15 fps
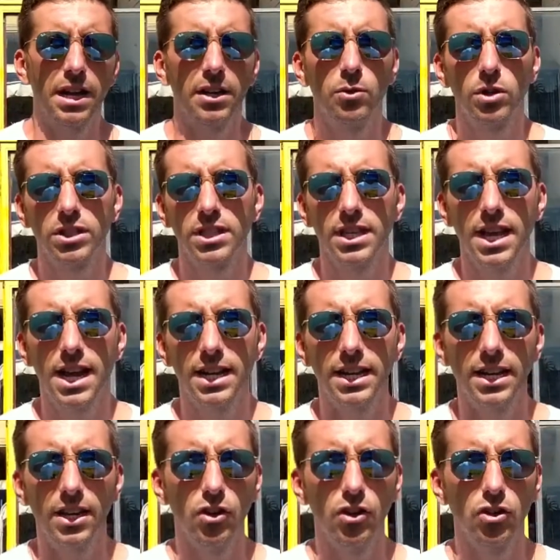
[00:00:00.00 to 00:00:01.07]
Ma in questi
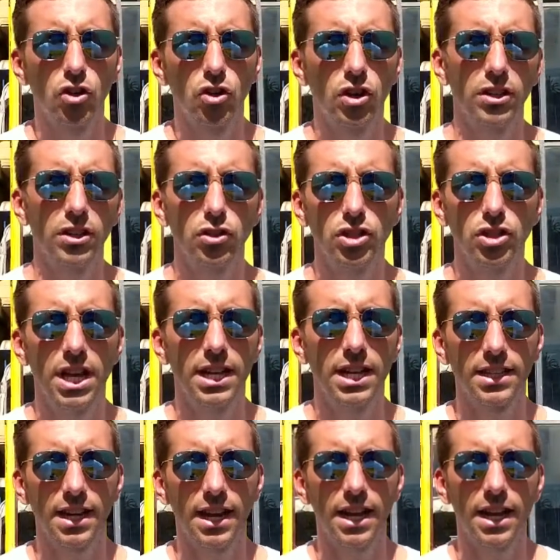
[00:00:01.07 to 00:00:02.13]
anni ho giocato sia
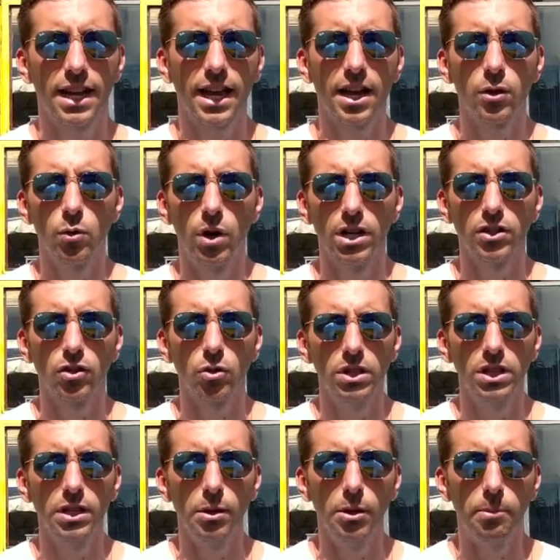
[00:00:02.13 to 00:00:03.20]
a 3 che a 4,
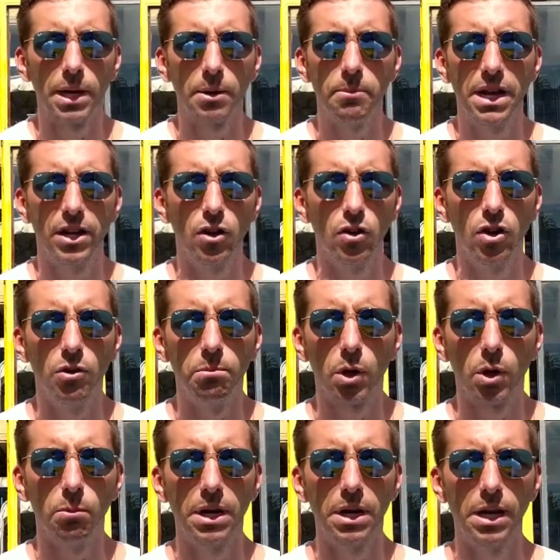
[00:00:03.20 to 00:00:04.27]
quindi per me non è un
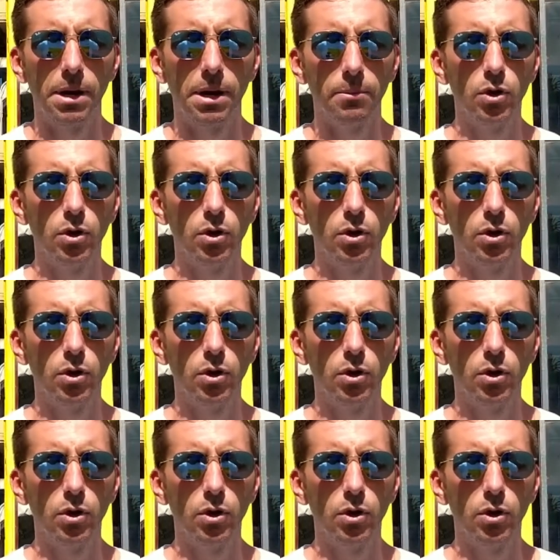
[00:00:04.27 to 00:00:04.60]
problema.